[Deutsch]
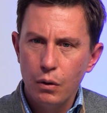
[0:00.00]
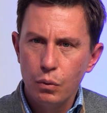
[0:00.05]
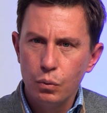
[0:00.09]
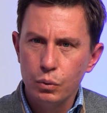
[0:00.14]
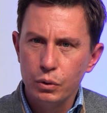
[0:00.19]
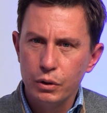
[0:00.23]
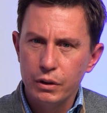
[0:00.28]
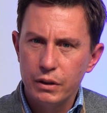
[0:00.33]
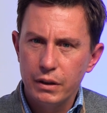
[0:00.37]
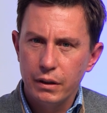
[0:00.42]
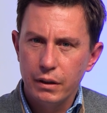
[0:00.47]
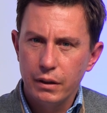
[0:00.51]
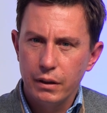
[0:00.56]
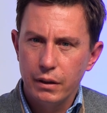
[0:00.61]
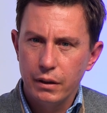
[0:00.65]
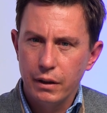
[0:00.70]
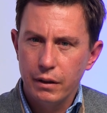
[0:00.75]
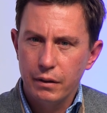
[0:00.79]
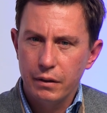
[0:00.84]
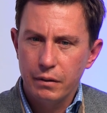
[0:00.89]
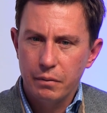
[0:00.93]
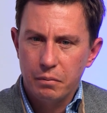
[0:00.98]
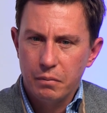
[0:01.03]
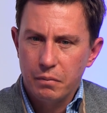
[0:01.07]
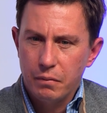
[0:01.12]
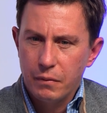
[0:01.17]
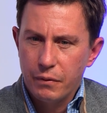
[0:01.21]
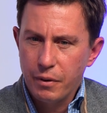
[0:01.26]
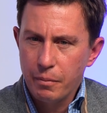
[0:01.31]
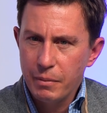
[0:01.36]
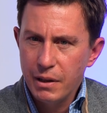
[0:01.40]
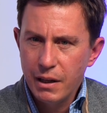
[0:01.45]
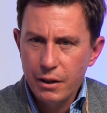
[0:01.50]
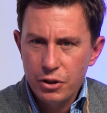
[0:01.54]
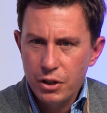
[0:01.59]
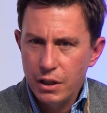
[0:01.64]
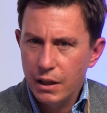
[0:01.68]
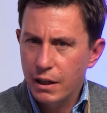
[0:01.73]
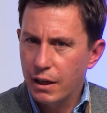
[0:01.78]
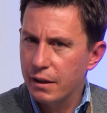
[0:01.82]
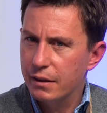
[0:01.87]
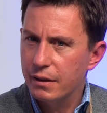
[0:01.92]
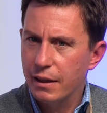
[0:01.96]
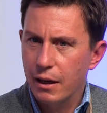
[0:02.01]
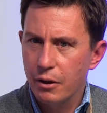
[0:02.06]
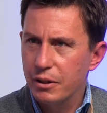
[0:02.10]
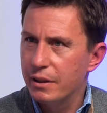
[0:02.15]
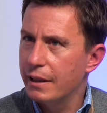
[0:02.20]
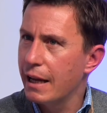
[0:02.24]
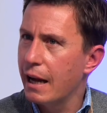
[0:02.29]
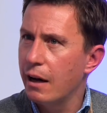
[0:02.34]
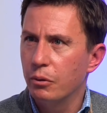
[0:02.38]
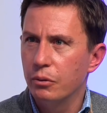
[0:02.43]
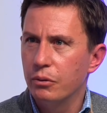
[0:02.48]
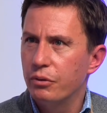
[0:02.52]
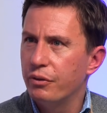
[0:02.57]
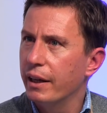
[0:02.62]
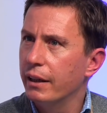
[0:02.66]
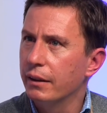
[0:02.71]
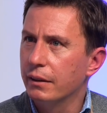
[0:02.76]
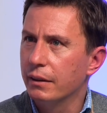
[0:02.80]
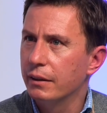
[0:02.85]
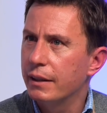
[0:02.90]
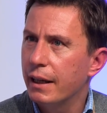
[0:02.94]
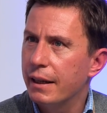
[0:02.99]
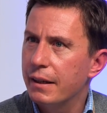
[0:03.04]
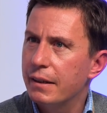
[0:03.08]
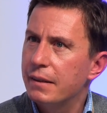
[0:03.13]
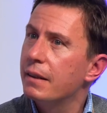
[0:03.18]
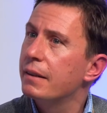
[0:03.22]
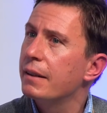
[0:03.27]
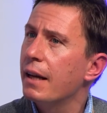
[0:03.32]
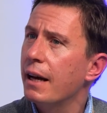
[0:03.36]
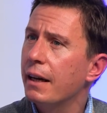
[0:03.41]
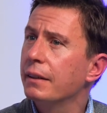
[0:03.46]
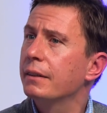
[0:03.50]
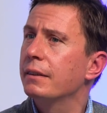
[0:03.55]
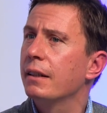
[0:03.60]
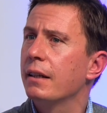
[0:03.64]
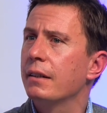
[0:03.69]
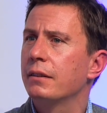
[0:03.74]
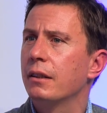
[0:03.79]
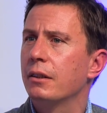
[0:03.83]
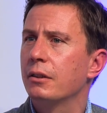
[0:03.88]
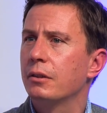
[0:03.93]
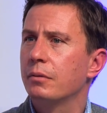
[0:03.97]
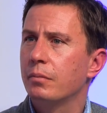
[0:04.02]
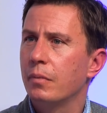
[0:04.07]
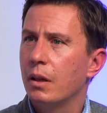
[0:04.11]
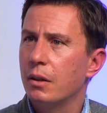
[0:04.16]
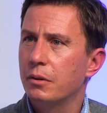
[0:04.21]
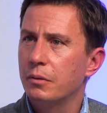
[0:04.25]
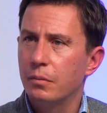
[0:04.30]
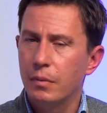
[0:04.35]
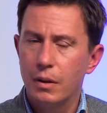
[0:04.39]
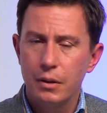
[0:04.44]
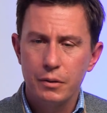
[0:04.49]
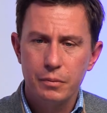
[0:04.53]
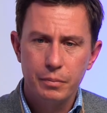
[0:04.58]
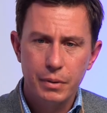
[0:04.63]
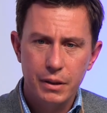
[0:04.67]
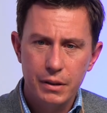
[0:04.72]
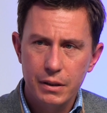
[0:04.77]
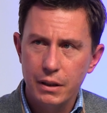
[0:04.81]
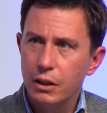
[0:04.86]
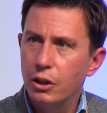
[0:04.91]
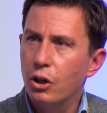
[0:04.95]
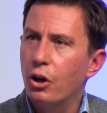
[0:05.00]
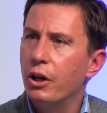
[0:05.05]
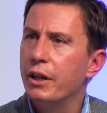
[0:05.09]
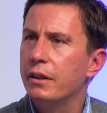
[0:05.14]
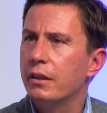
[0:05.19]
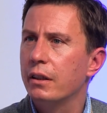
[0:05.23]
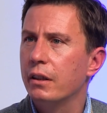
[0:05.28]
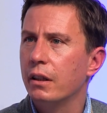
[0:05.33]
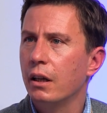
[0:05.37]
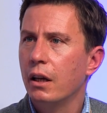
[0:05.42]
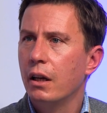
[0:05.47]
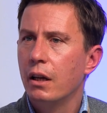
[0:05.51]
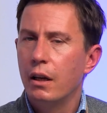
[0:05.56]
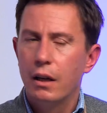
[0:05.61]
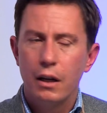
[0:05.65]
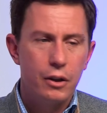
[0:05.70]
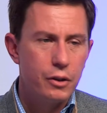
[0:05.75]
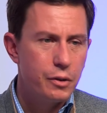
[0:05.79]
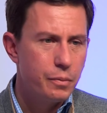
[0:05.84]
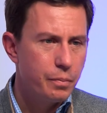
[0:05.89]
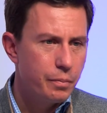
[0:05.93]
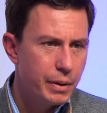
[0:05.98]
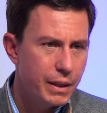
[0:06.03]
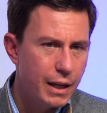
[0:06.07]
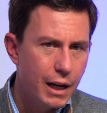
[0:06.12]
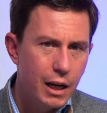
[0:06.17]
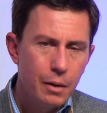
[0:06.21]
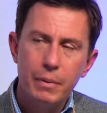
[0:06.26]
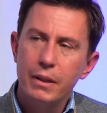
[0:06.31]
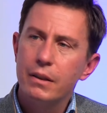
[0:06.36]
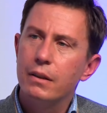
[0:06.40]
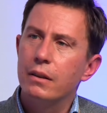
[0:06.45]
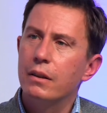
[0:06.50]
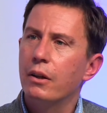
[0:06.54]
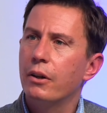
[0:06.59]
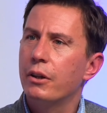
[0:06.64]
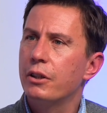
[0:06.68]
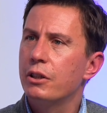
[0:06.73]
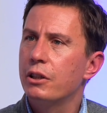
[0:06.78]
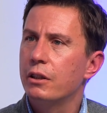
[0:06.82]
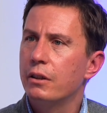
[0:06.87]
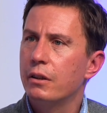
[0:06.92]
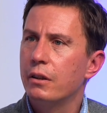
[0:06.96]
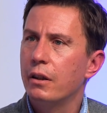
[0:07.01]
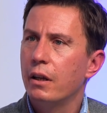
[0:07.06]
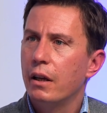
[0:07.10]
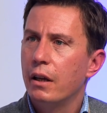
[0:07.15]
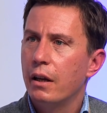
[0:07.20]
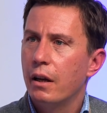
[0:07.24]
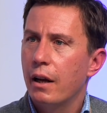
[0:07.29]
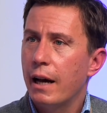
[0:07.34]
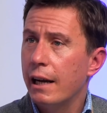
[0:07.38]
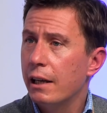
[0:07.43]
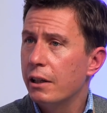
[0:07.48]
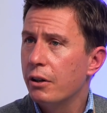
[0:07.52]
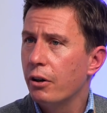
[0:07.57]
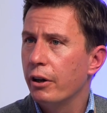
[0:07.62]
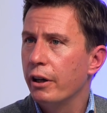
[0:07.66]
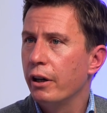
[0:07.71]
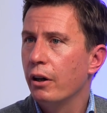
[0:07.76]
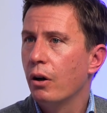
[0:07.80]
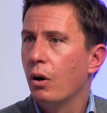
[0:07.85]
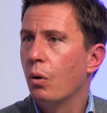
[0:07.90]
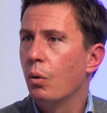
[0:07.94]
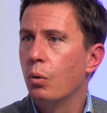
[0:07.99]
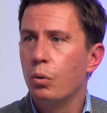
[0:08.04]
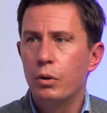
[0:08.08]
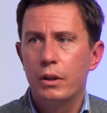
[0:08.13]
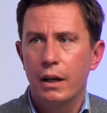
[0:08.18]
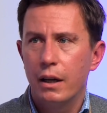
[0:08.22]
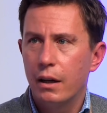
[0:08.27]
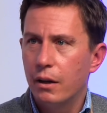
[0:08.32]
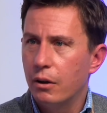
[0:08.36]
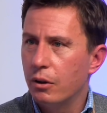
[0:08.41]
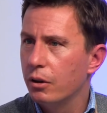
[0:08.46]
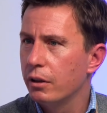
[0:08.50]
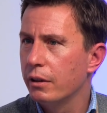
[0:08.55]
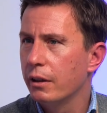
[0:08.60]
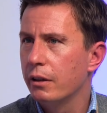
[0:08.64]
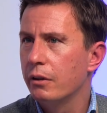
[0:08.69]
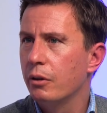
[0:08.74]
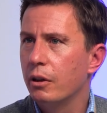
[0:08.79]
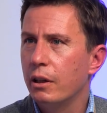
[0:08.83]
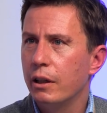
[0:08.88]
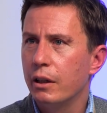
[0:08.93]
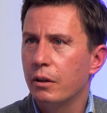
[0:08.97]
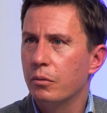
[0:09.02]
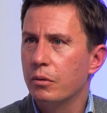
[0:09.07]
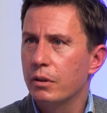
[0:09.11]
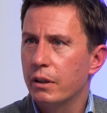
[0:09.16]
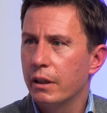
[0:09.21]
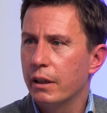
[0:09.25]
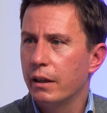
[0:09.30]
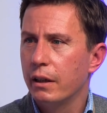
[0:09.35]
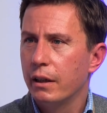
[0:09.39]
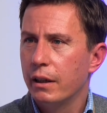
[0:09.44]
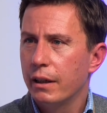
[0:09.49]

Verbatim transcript: und Familienskigast aus nah und fern, sei es der Tagesgast aus dem, aus, dem, aus dem Bezirk Reute, aus dem benachbarten deutschen Allgäu oder auch natürlich unsere